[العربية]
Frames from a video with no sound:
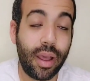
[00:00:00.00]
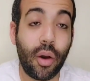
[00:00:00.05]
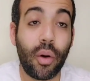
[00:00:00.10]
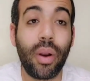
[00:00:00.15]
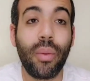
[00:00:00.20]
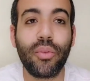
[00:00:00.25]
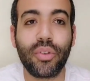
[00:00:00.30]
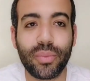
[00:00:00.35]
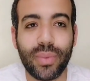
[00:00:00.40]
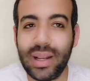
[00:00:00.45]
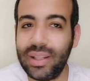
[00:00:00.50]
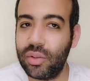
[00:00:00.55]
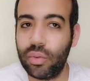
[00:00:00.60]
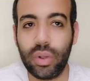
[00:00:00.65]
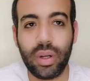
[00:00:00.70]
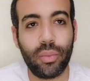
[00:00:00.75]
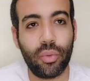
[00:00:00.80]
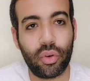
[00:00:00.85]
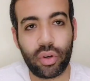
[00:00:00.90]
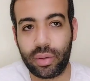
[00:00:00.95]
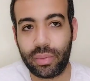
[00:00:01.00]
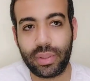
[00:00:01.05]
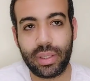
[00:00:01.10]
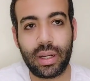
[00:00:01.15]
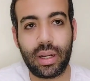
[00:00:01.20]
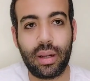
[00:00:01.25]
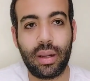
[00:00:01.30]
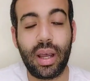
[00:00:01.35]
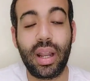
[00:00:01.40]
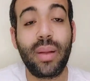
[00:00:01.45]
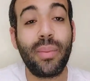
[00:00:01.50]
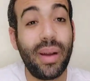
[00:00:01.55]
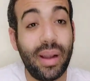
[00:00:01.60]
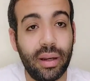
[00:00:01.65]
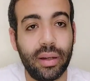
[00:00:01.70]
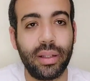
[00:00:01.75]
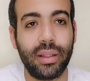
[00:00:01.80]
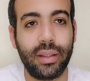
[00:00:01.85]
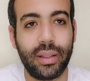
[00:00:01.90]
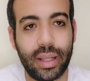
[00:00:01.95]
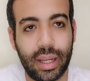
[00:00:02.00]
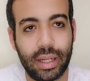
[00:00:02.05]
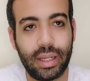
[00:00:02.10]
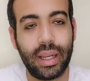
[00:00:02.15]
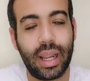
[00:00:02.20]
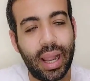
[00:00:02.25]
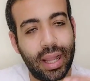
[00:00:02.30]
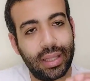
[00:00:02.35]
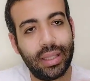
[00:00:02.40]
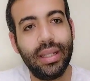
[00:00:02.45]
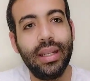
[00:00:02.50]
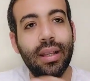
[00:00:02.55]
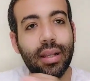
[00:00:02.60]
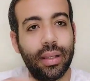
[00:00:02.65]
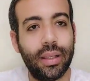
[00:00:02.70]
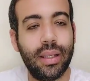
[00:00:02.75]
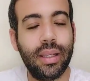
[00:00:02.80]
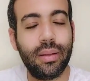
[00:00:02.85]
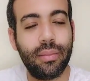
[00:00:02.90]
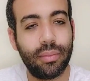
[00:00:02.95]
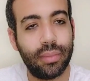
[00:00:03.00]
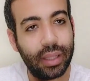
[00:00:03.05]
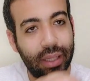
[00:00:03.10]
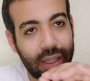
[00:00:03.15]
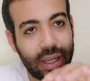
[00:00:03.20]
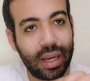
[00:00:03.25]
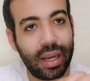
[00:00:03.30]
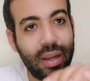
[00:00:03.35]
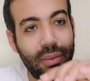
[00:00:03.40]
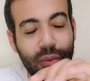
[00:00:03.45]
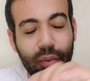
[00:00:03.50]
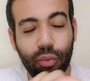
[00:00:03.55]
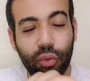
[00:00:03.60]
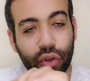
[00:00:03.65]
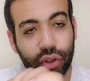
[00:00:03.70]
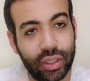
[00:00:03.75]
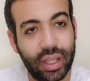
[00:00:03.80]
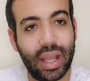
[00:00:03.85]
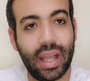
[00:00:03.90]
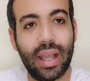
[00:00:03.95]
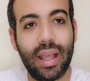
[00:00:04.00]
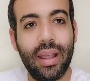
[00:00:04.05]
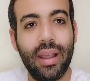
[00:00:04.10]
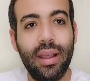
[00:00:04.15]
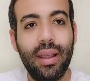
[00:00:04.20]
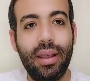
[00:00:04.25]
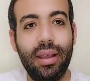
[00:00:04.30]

هو انا مش بحسد ولا بقر بصراحه انا بحقد يعني خلينا ايه نتكلم بمنتهى